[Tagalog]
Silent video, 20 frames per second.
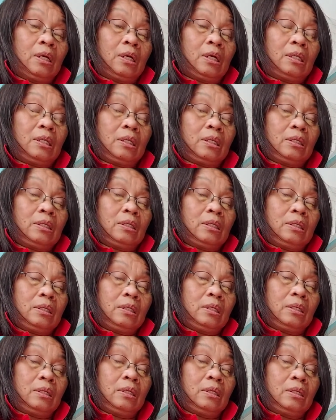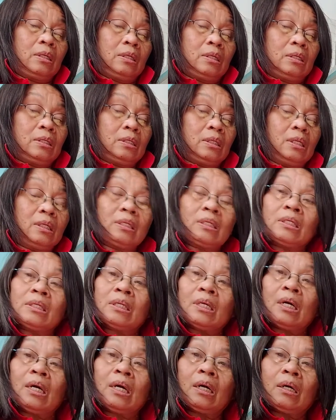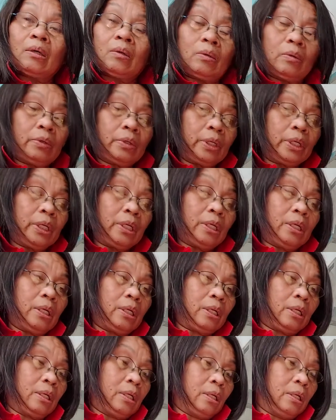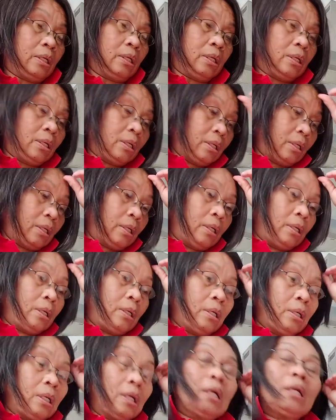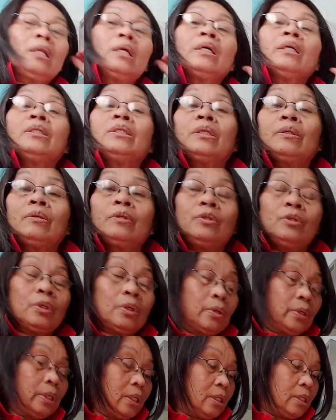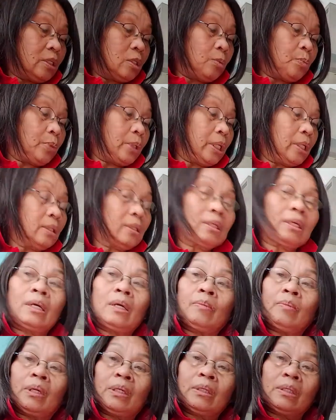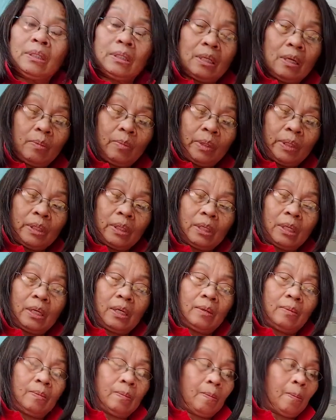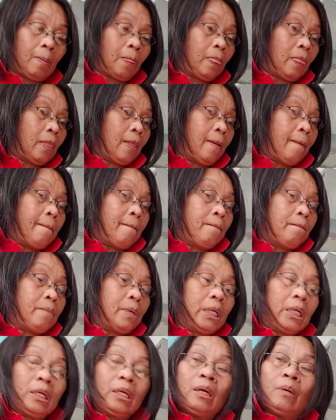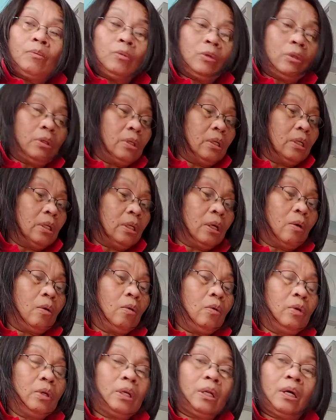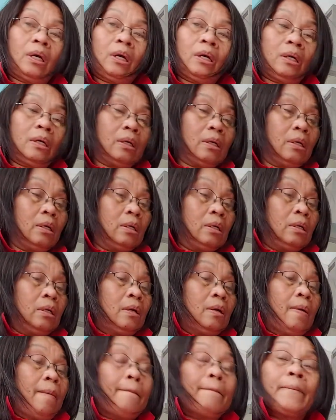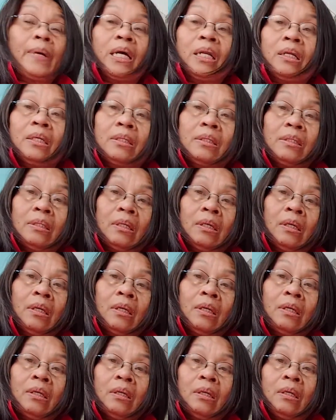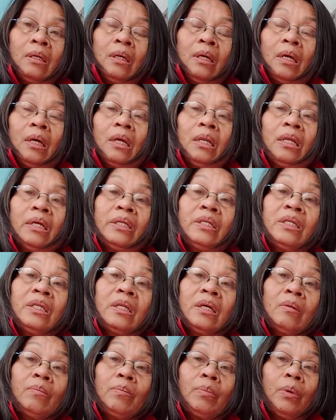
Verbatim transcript: At since ako'y allergic during springtime at summertime, may gamot din ako ng para sa allergy ng